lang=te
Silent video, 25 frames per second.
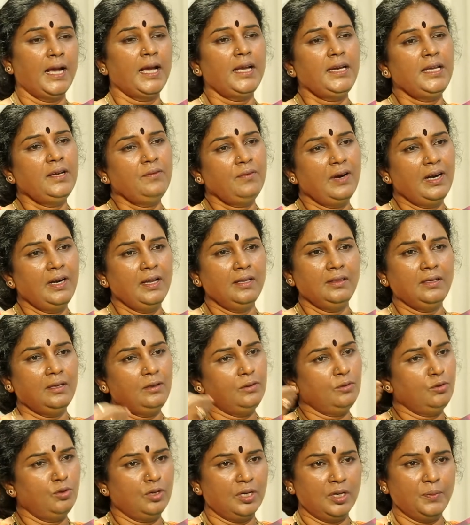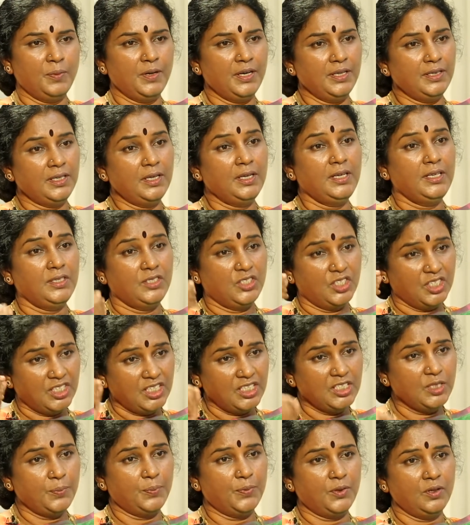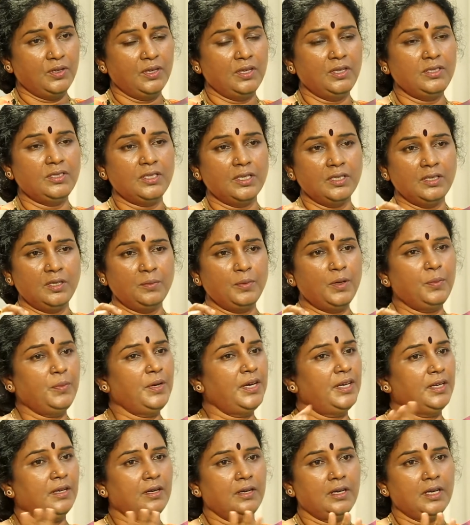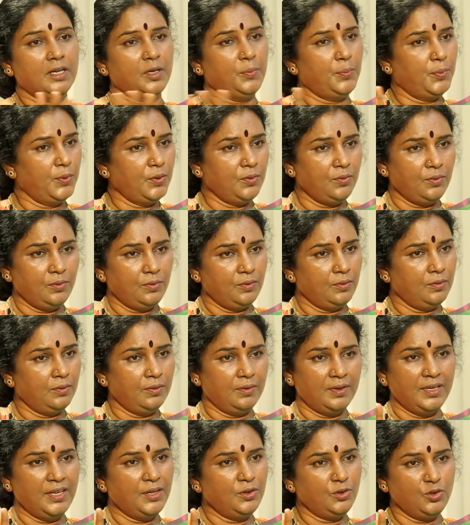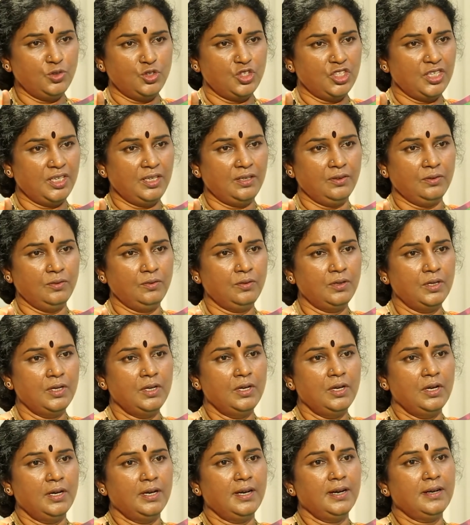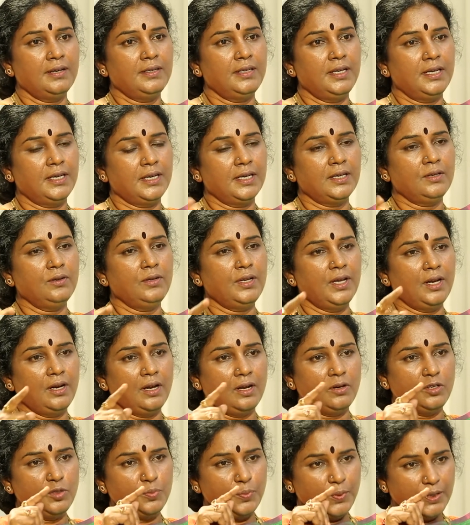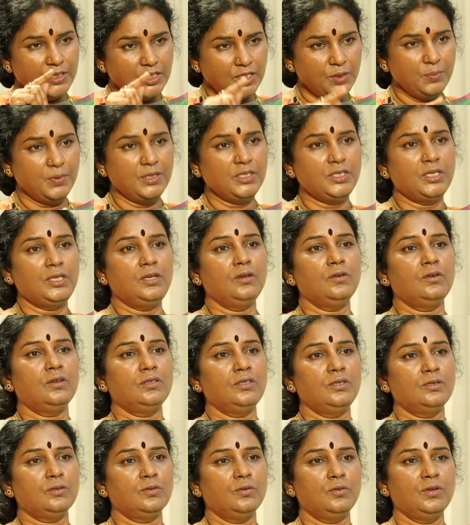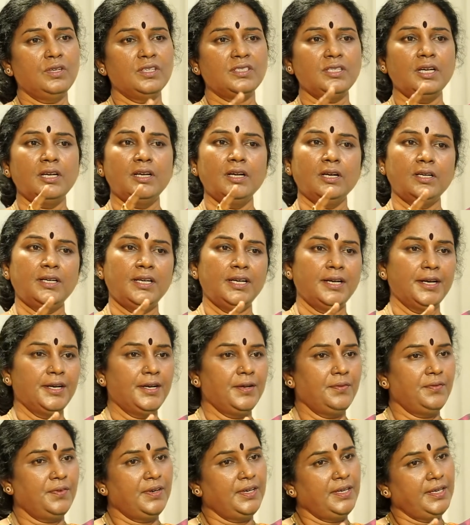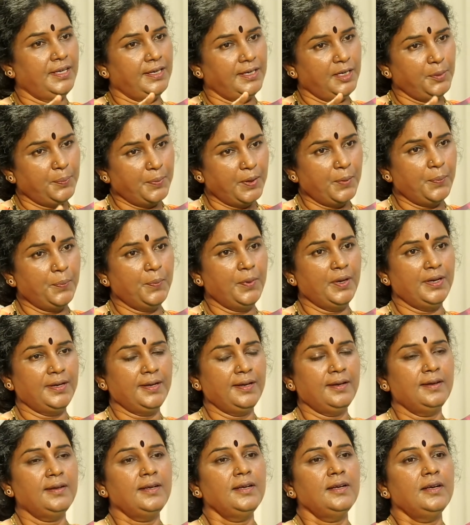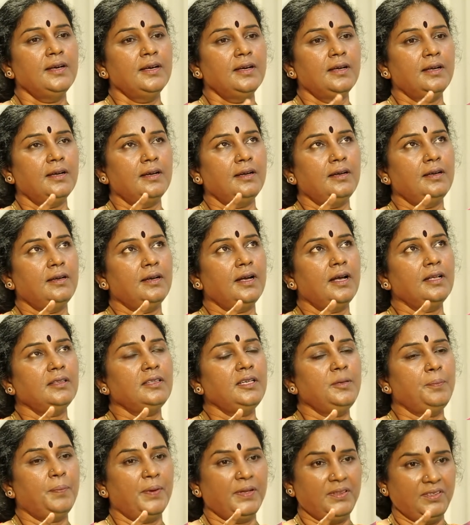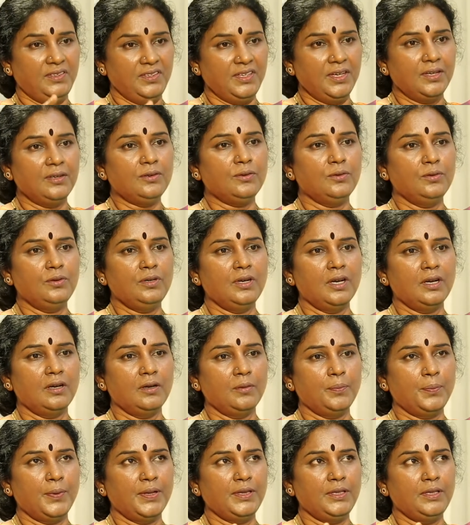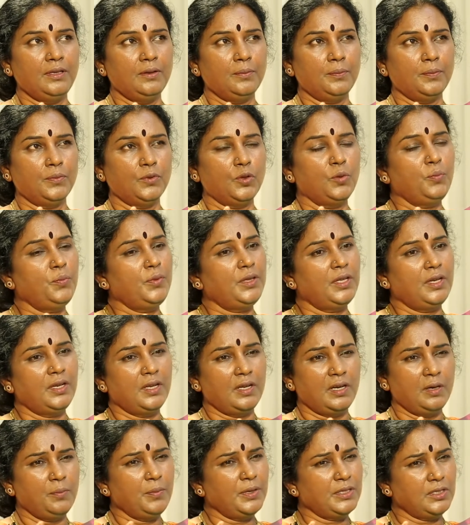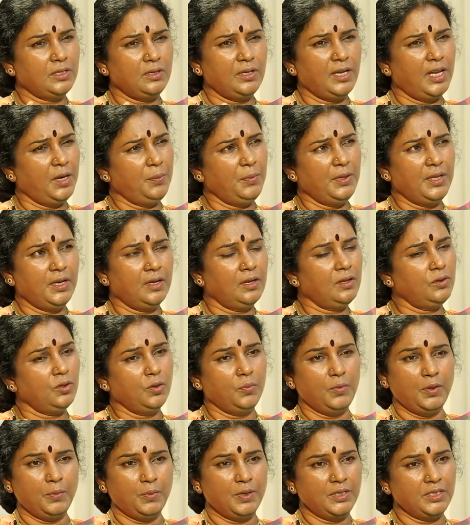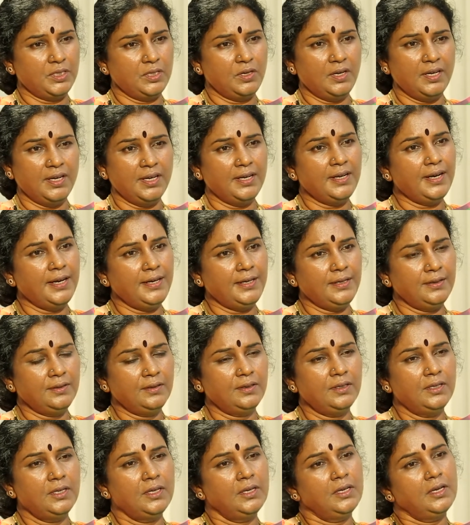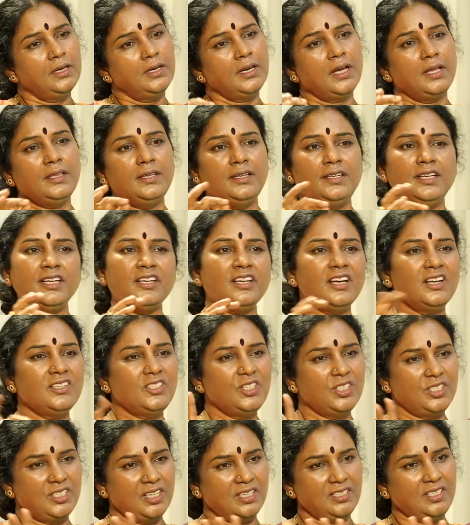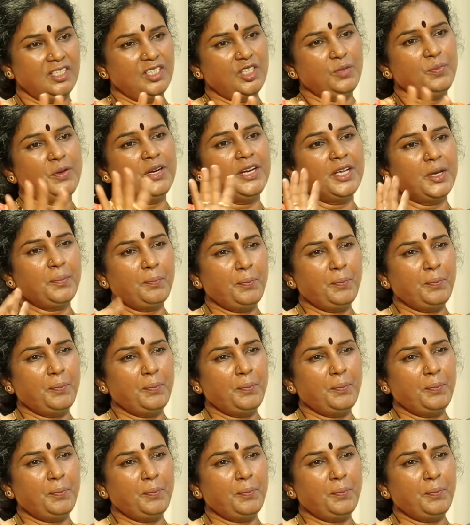అని వాళ్ళందరూ కుట్ర పడితే నిజంగా చెప్తున్నాను చంద్రబాబు నాయుడు గారు నాకు ఇప్పుడు నెగిటివ్ చేయలేదు నాకు టికెట్ నేను ఆ రోజు పచ్చి మంచిలో కూడా తీసుకోకుండా సార్ నాకు టికెట్ ఇవ్వండి అంటే పాపం ఆయన రాత్రి పదిన్నరకు నా పది తొమ్మిదిన్నర మధ్యలో ఎనిమిదిన్నర తొమ్మిది మధ్యలో అండి నైట్ నాది డిక్లేర్ చేశారు సిద్దిపేట